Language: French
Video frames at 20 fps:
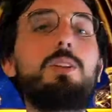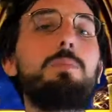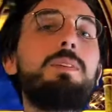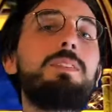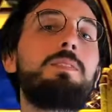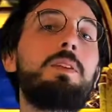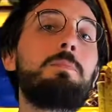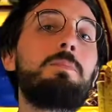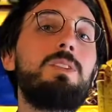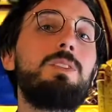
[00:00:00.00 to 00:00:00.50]

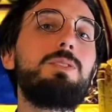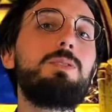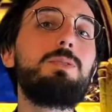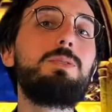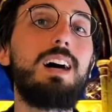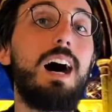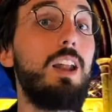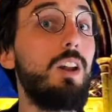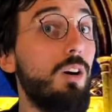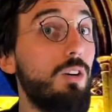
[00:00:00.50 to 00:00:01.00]
petits
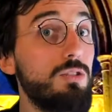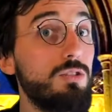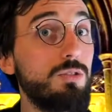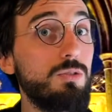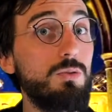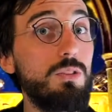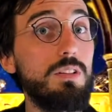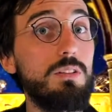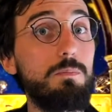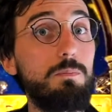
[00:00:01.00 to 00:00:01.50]
Moldu Alors
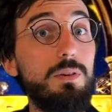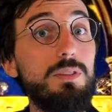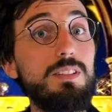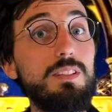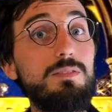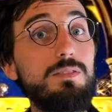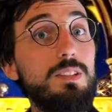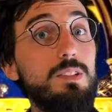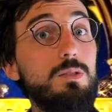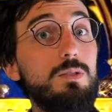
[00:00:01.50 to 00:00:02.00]
aujourd'hui, une
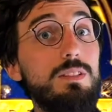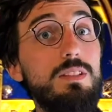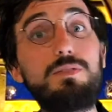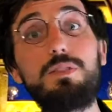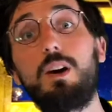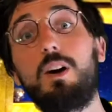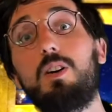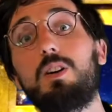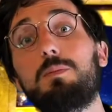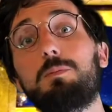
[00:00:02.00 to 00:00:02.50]
petite vidéo
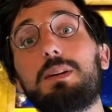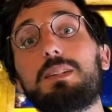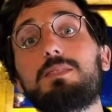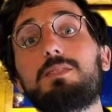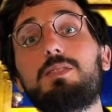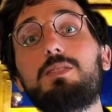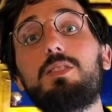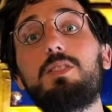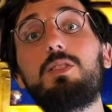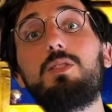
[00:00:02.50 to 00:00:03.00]
différente parce
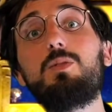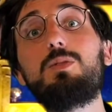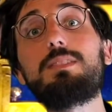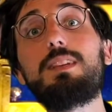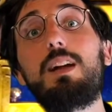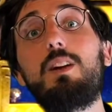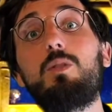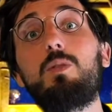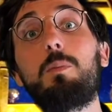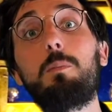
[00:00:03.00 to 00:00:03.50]
que nous
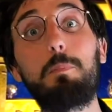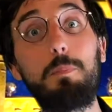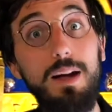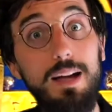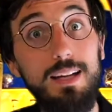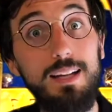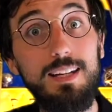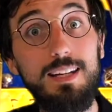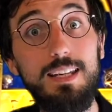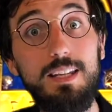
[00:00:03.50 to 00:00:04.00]
allons
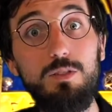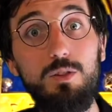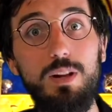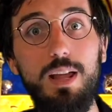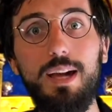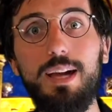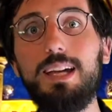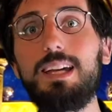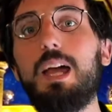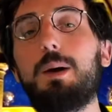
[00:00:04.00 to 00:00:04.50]
parler de la
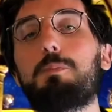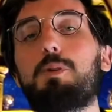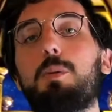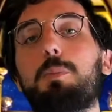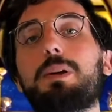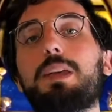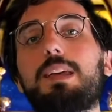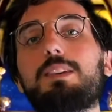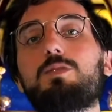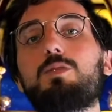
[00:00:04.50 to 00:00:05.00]

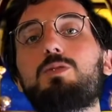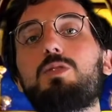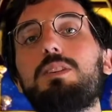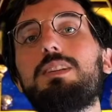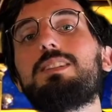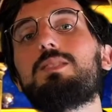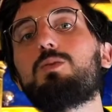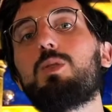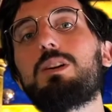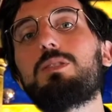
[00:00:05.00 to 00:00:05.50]
réappropriation de
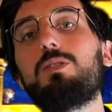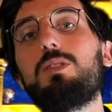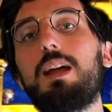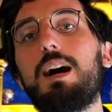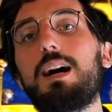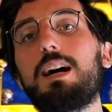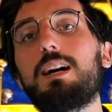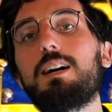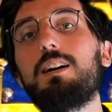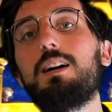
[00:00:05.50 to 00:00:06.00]
l'histoire de
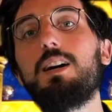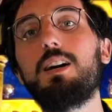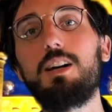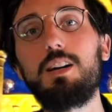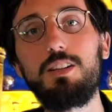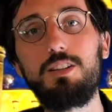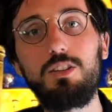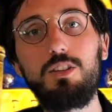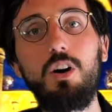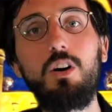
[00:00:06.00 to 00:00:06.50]
l'art
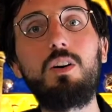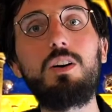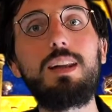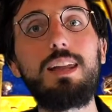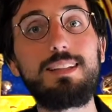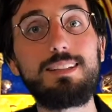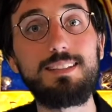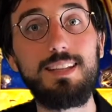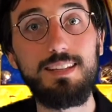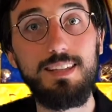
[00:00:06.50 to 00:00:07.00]
dans
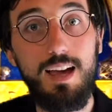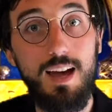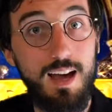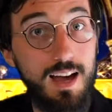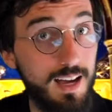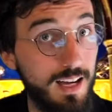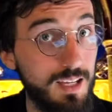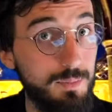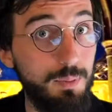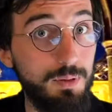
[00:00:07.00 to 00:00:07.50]
la saga
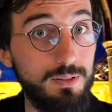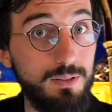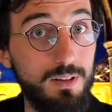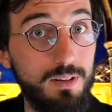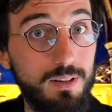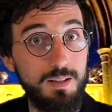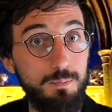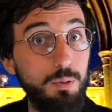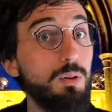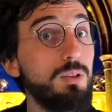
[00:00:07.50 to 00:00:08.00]
Harry Potter.
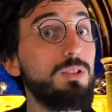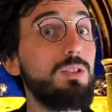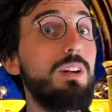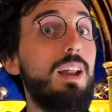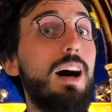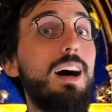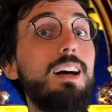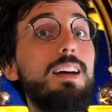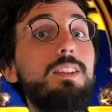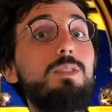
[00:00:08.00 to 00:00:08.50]
Pour
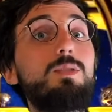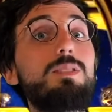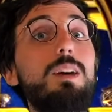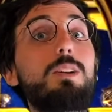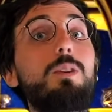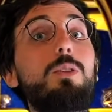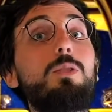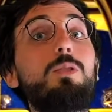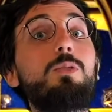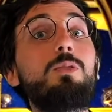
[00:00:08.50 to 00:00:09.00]
cela, nous
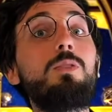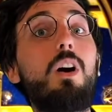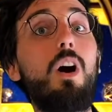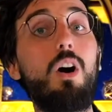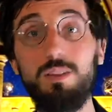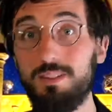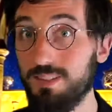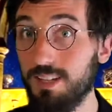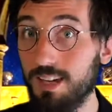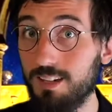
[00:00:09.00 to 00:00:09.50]
accueillons
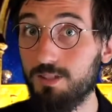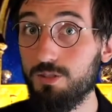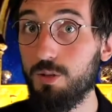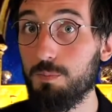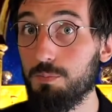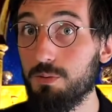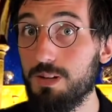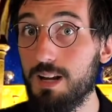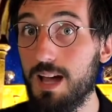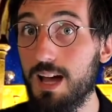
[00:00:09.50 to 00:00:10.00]
en direct de
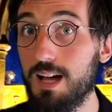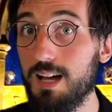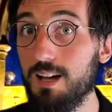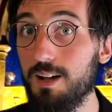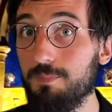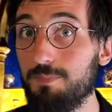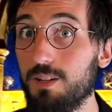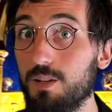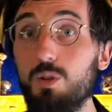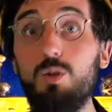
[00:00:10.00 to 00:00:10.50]

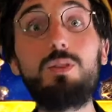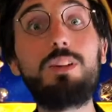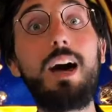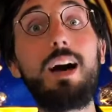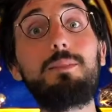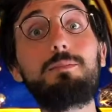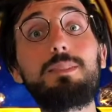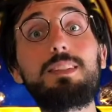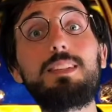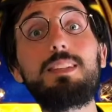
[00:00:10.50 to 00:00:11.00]
Poudlard
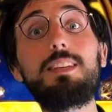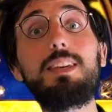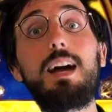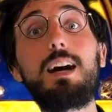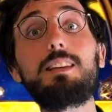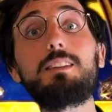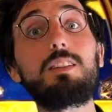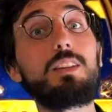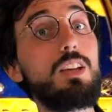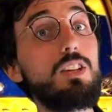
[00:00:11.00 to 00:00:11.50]
Luna qui
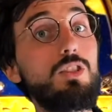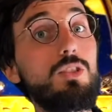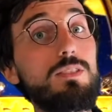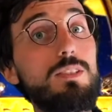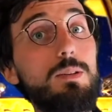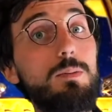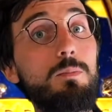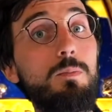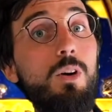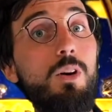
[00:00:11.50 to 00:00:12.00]
a très
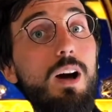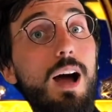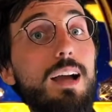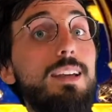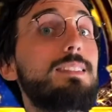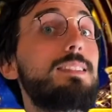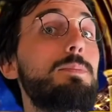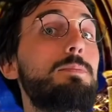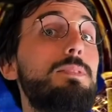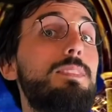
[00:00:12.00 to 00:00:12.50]
gentiment
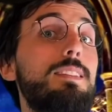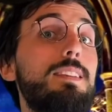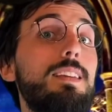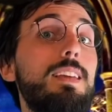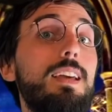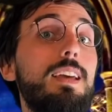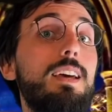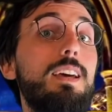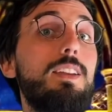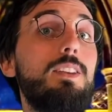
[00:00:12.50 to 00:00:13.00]

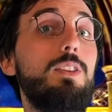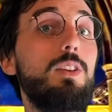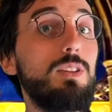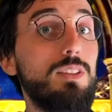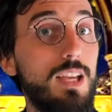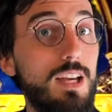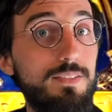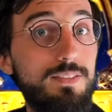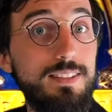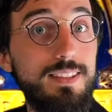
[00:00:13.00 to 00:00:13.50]
accepté
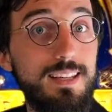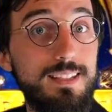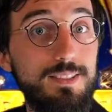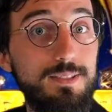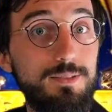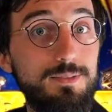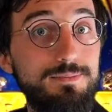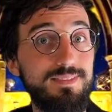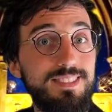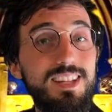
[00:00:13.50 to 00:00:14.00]
notre
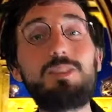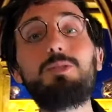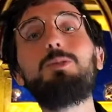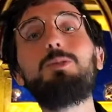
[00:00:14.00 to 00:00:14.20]
invitation. Salut